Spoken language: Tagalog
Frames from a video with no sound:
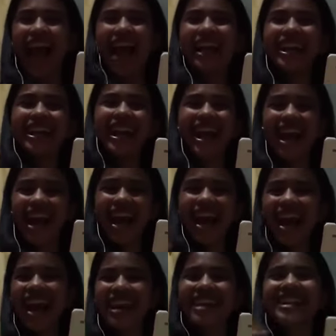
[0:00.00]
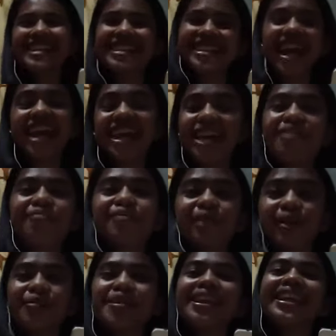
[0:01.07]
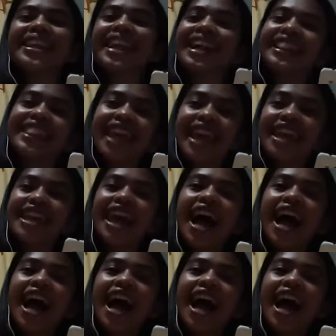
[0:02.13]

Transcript: Hi guys! I am Robilyn Aldeya.